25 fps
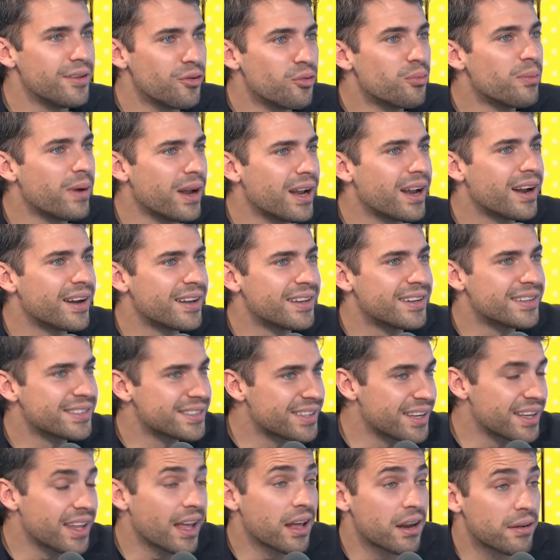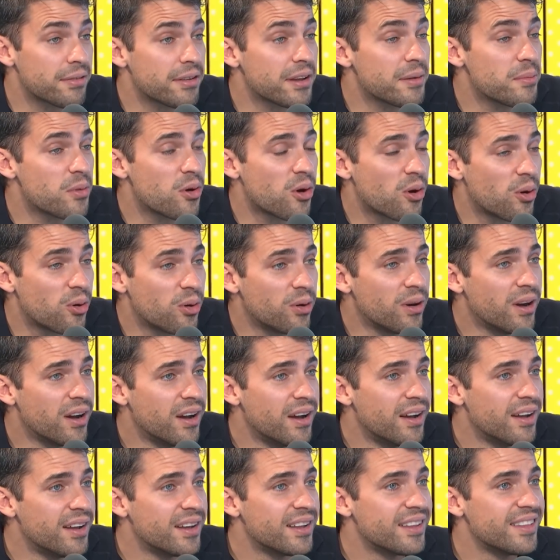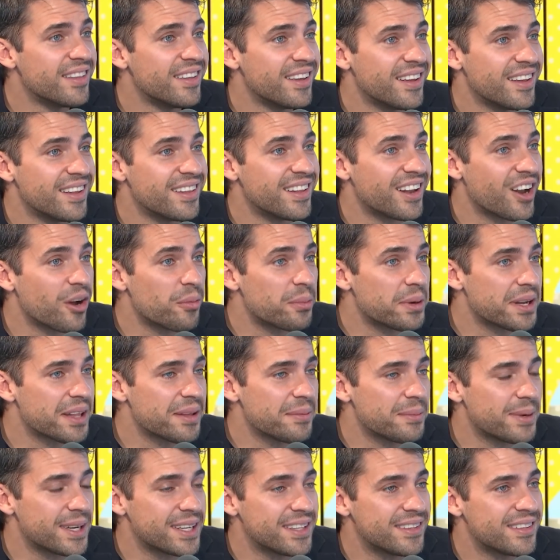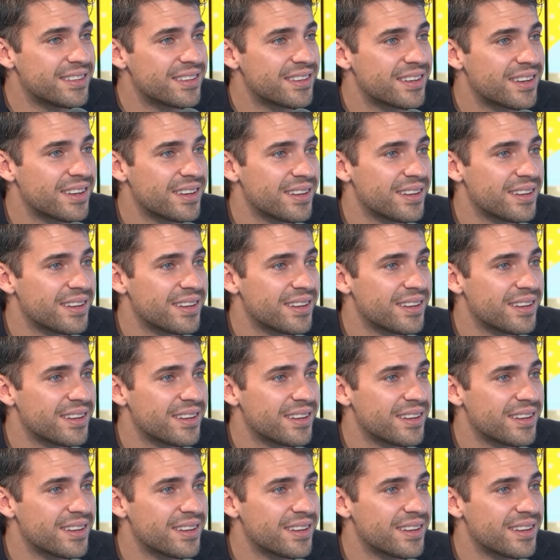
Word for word: un bailarín estrella, Hervé Moreau, de, la Ópera de París,